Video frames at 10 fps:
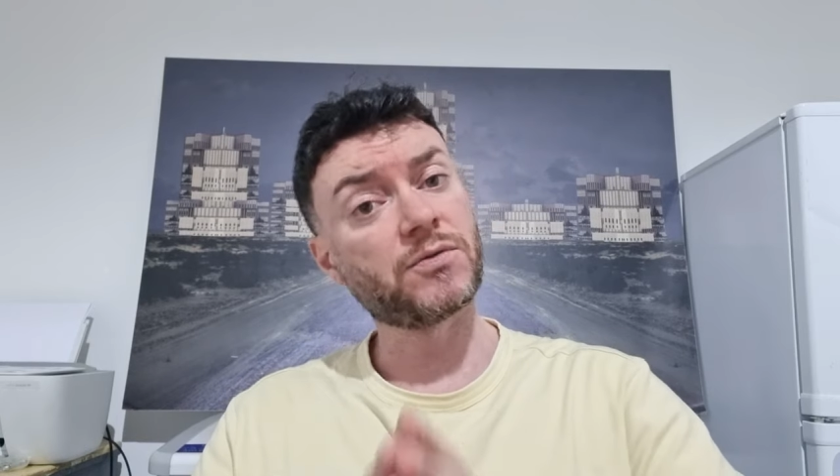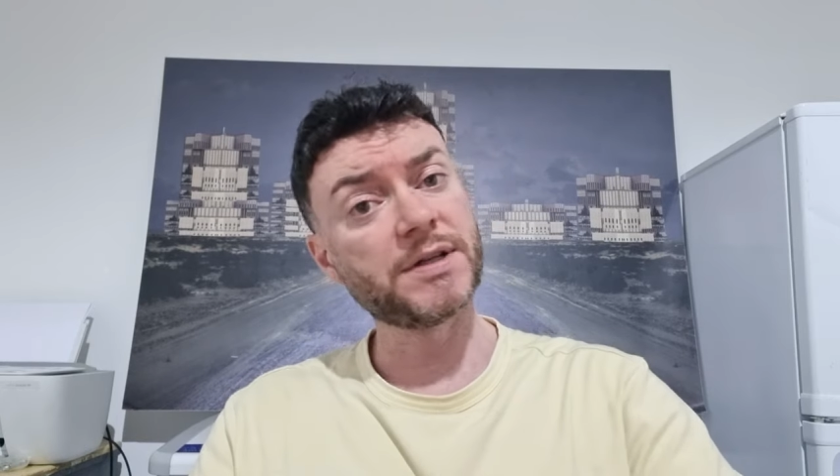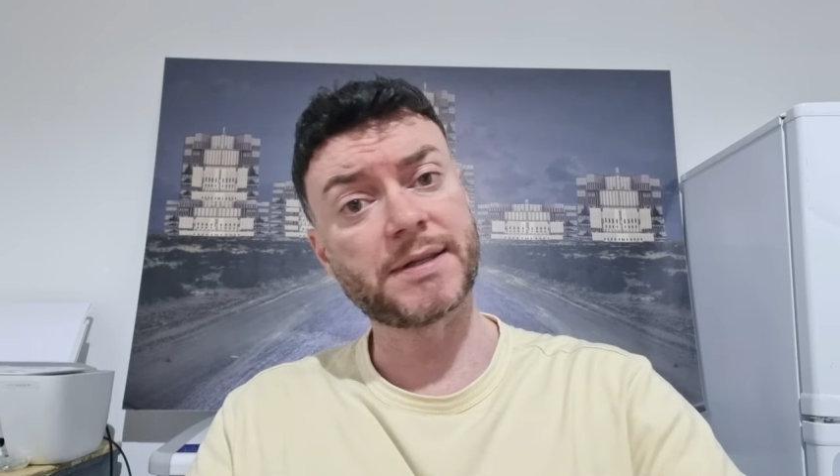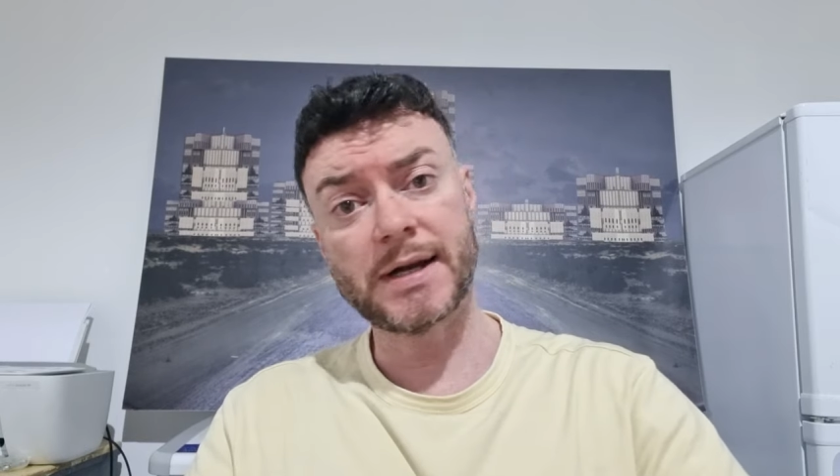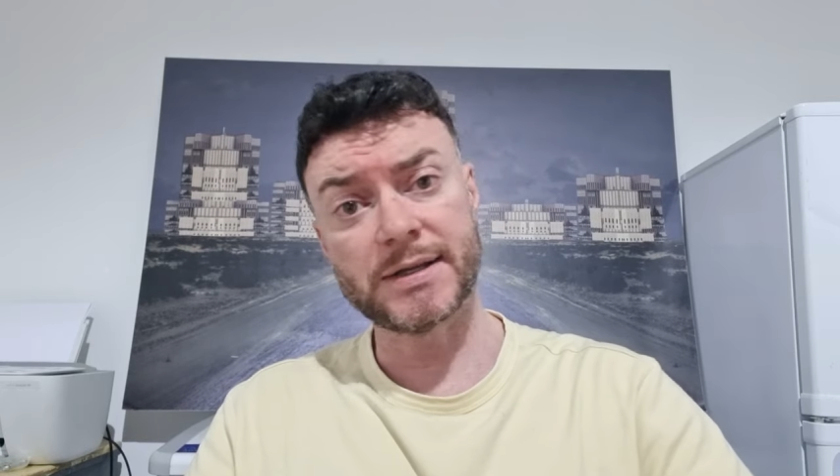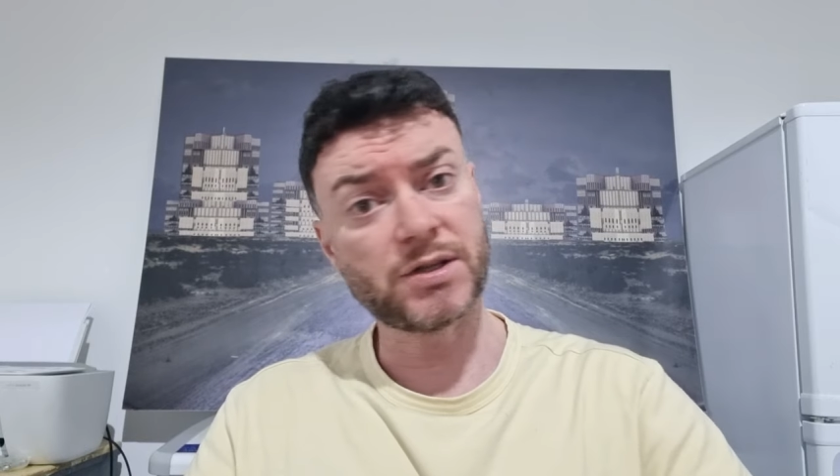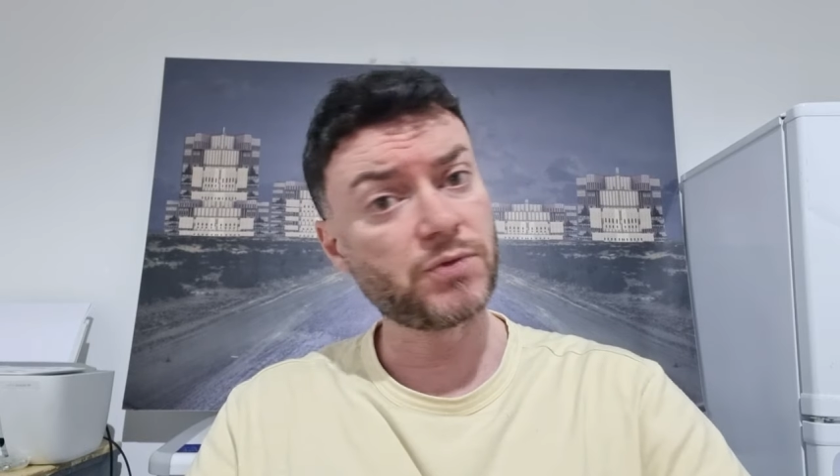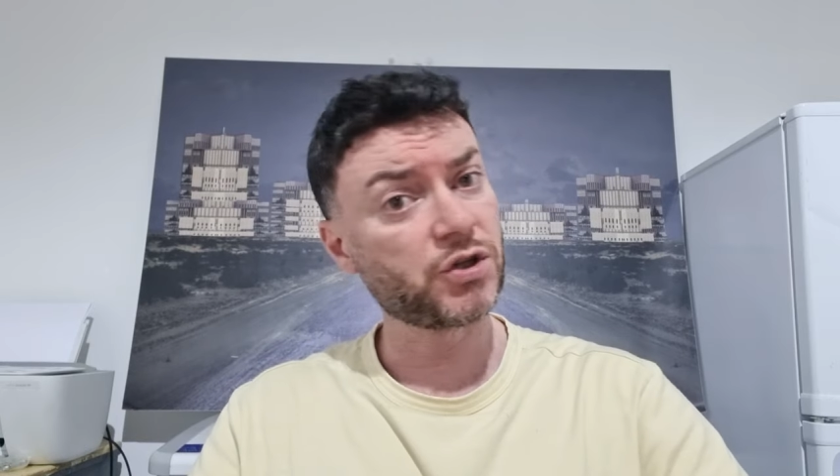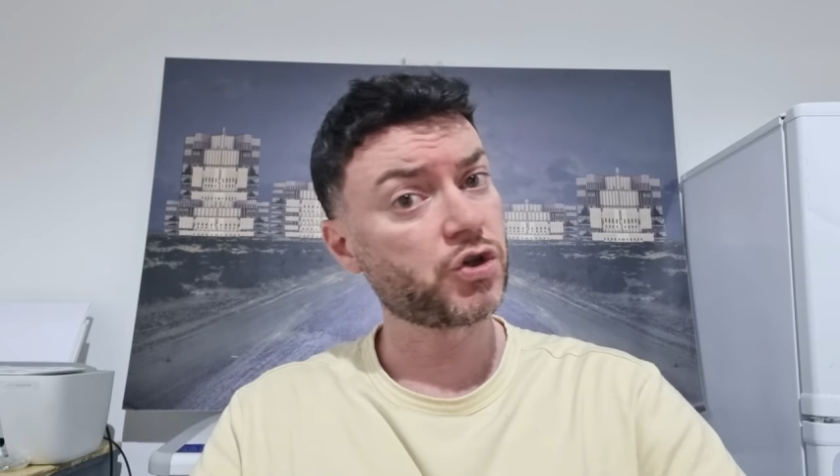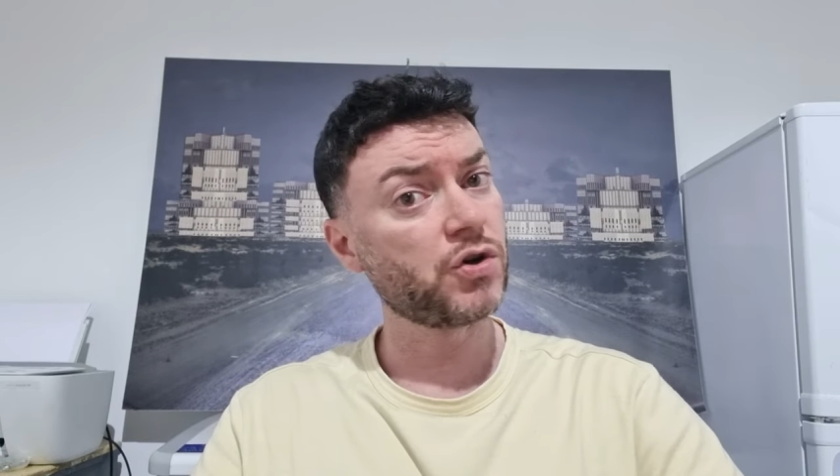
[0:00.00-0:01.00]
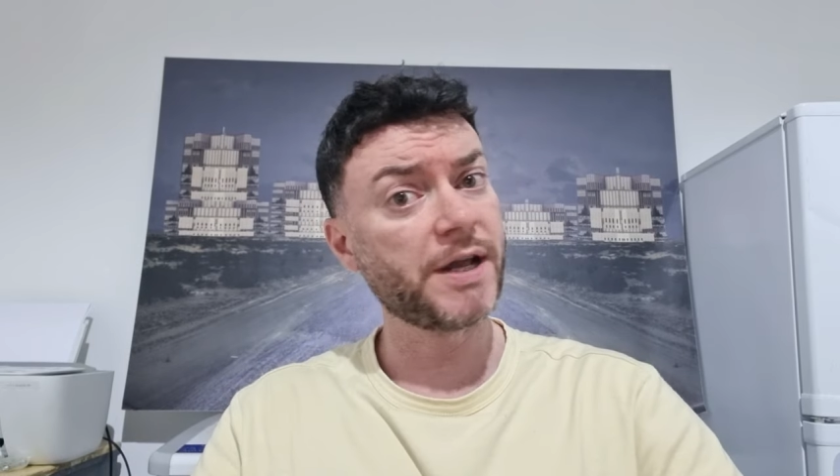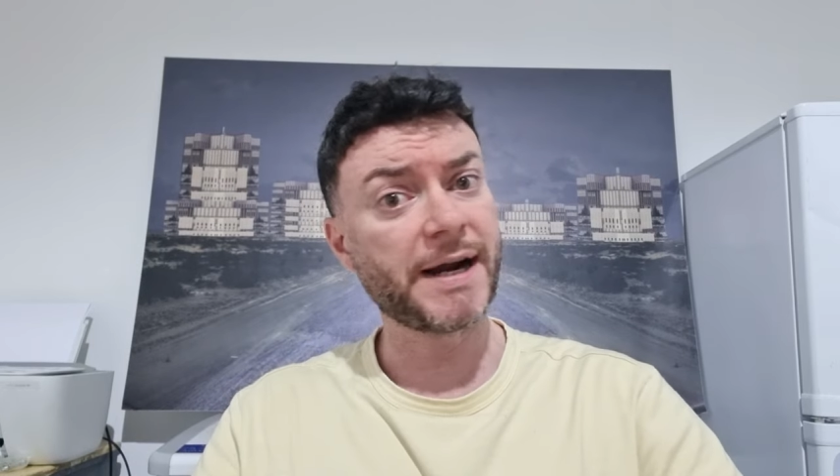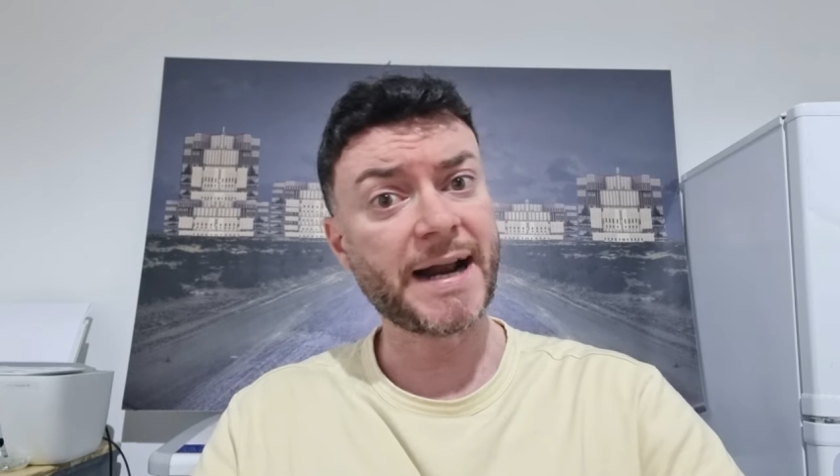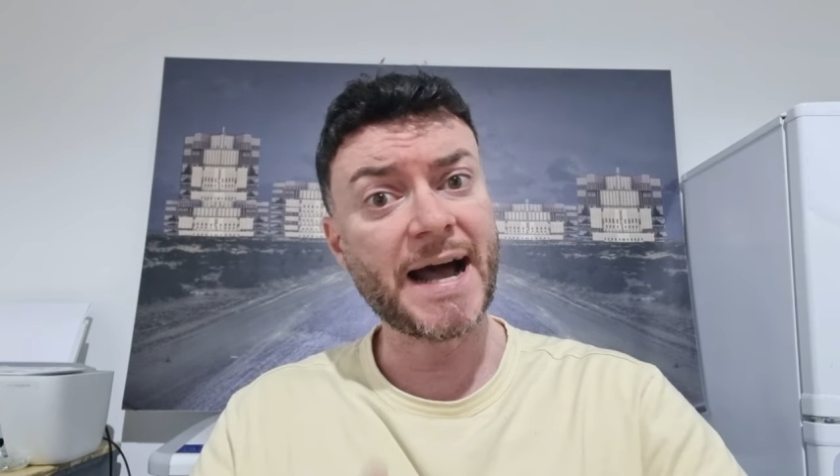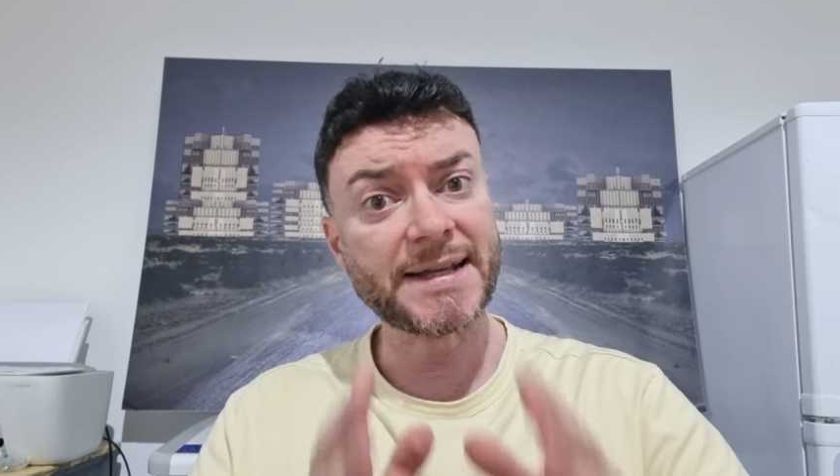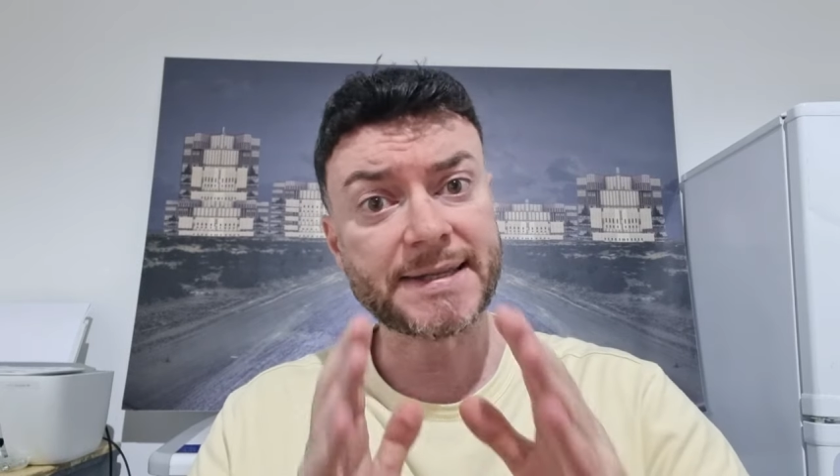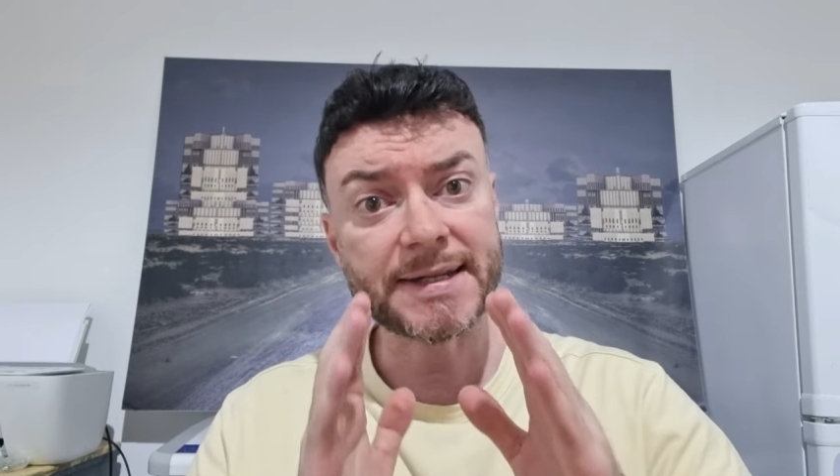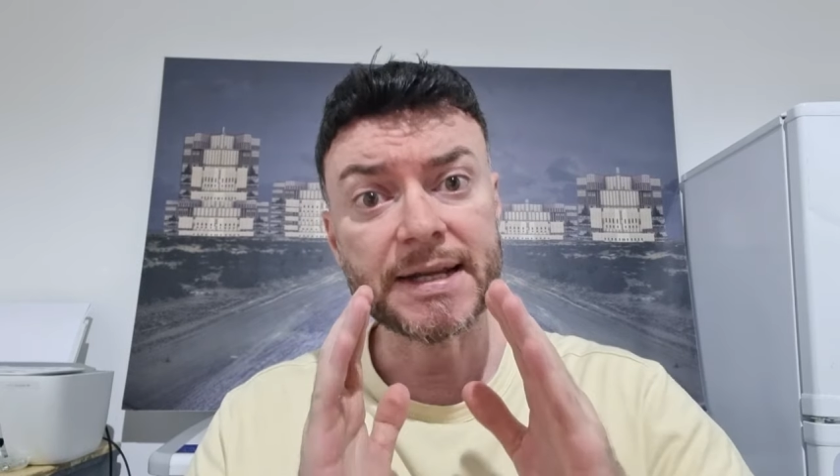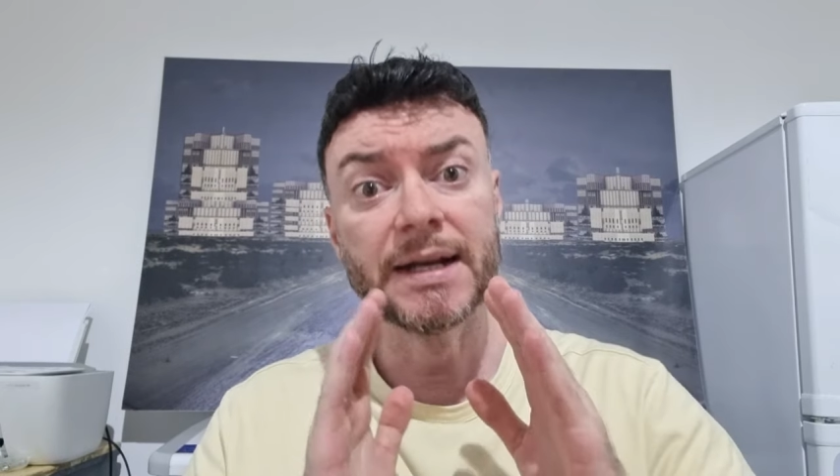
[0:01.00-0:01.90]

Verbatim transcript: Questa è la situazione ragazzi,